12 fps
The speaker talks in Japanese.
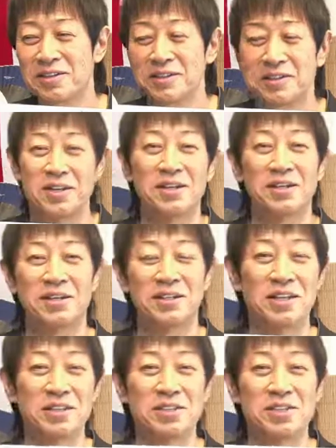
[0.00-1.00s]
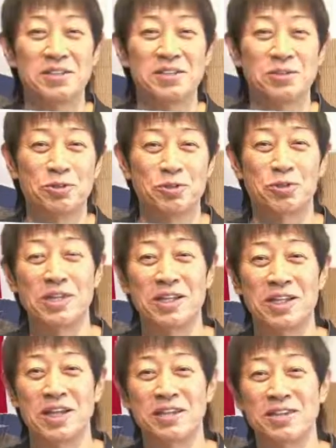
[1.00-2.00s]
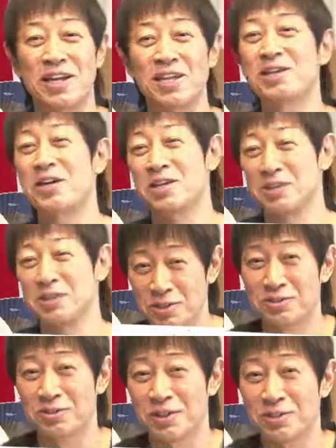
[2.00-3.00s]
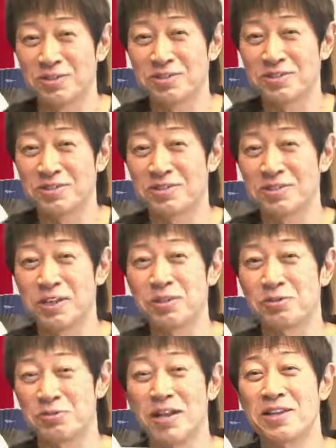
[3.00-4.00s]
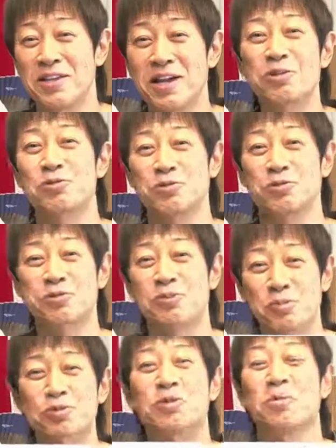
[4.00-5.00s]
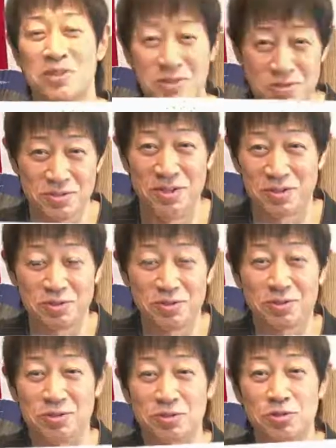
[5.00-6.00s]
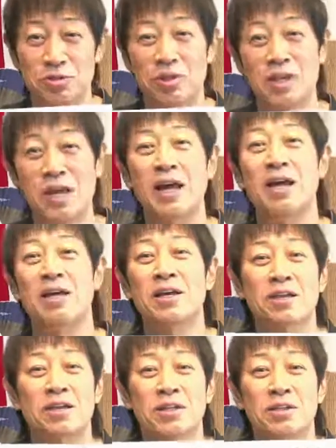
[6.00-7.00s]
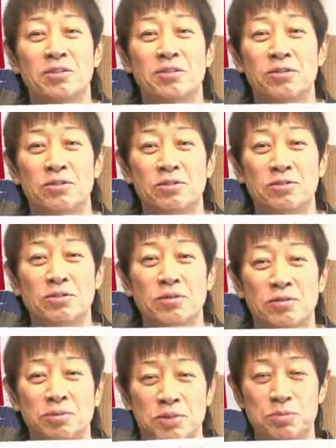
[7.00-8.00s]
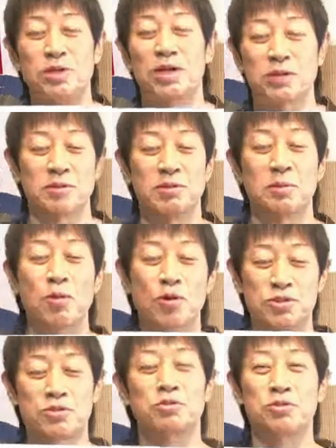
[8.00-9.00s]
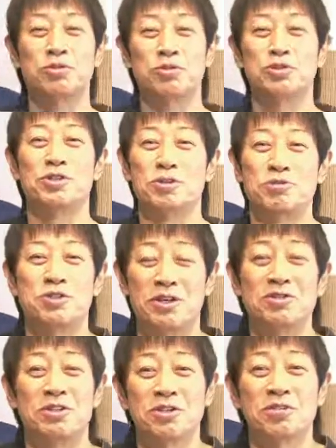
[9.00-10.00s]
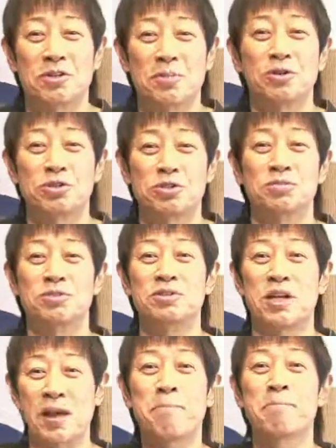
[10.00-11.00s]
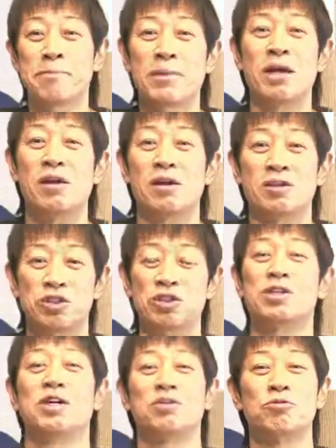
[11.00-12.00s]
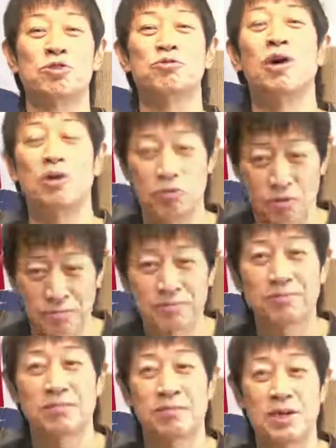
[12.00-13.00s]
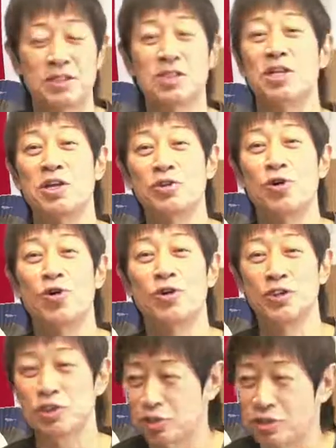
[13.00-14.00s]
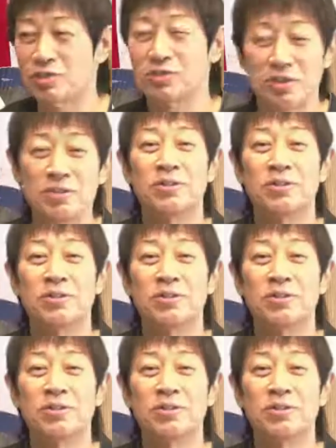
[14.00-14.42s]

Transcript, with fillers: なんか何望んでて何考えんだろうっていうね何を求めてるんだろうっていうことがねこう自分なんかは牧草という手段を使うんですけどね目をつむってね、えー、静かにこう座るとまあ、座禅の一種ですけど、